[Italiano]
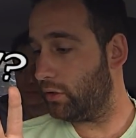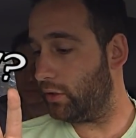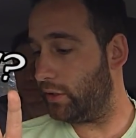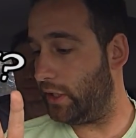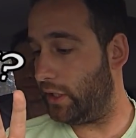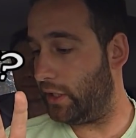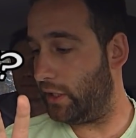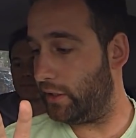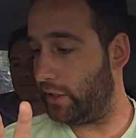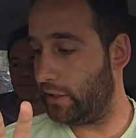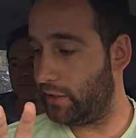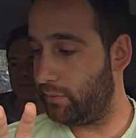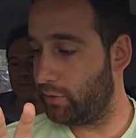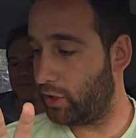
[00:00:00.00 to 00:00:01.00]
de-
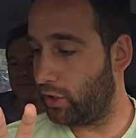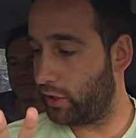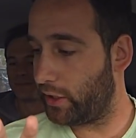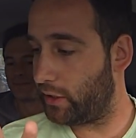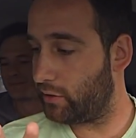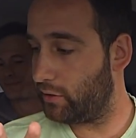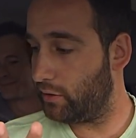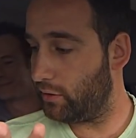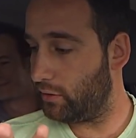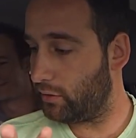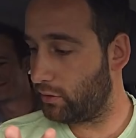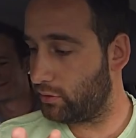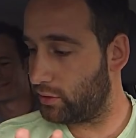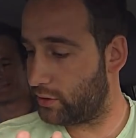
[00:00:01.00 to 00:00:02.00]
del Team Rocket.
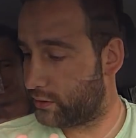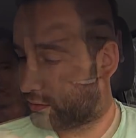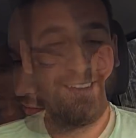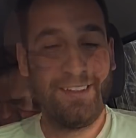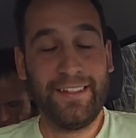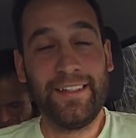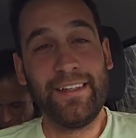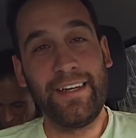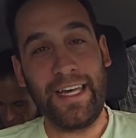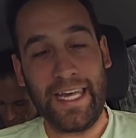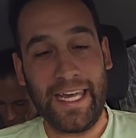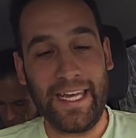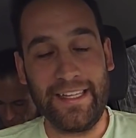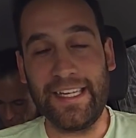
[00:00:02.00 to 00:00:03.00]

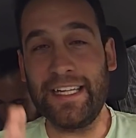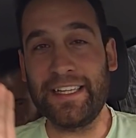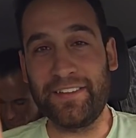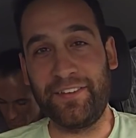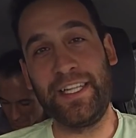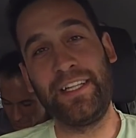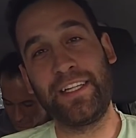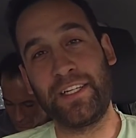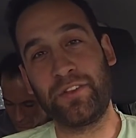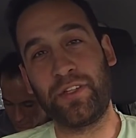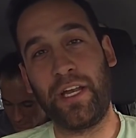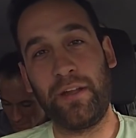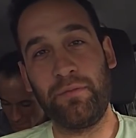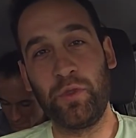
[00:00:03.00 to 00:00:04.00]
E niente, vediamo di
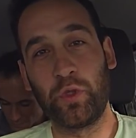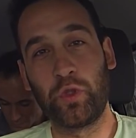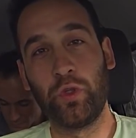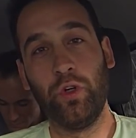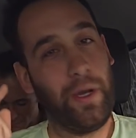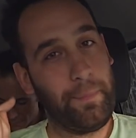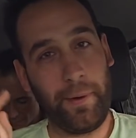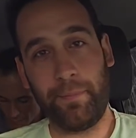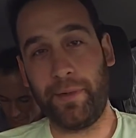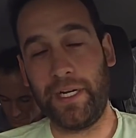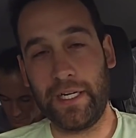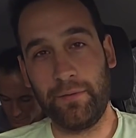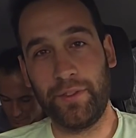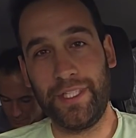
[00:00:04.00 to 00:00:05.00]
cantare il Mewtwo e poi
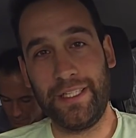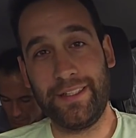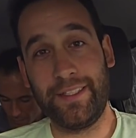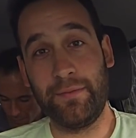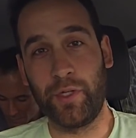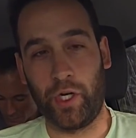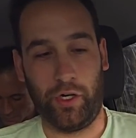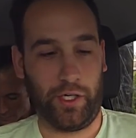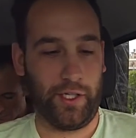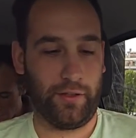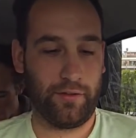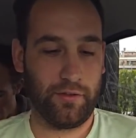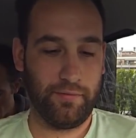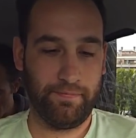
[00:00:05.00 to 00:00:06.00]
parleremo del Team
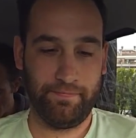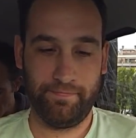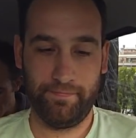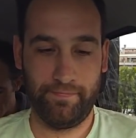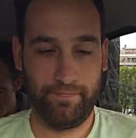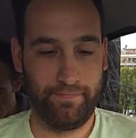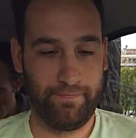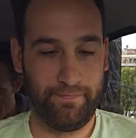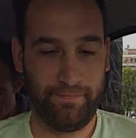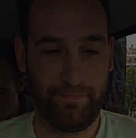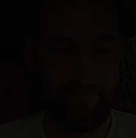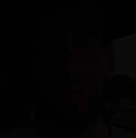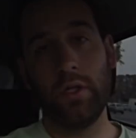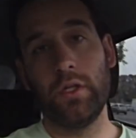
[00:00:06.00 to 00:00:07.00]
Rocket.
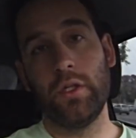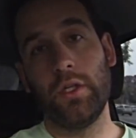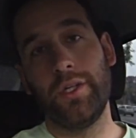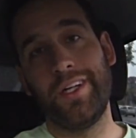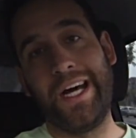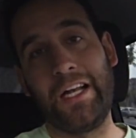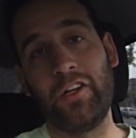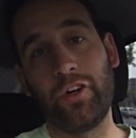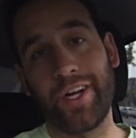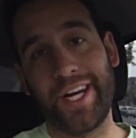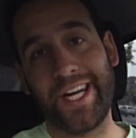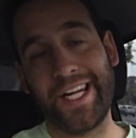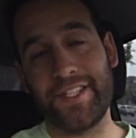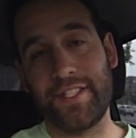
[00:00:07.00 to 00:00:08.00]
Allora
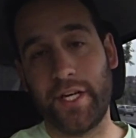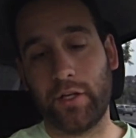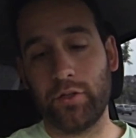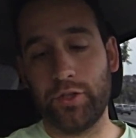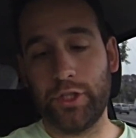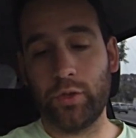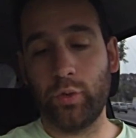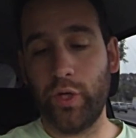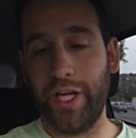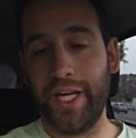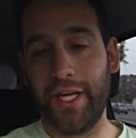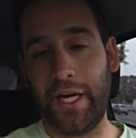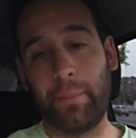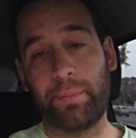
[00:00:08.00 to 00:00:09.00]
ragazzi, eccoci
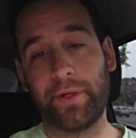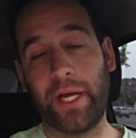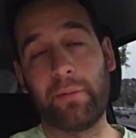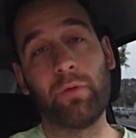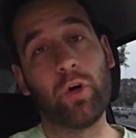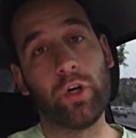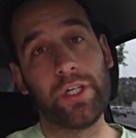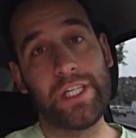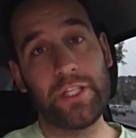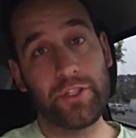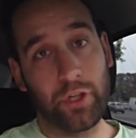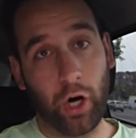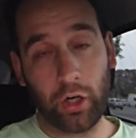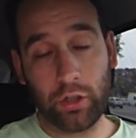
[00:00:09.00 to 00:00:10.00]
qui, apriamo il
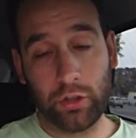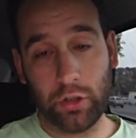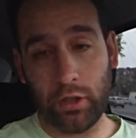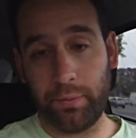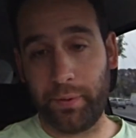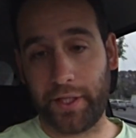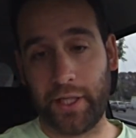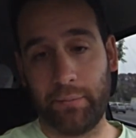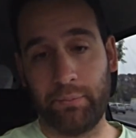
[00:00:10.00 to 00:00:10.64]
gioco perché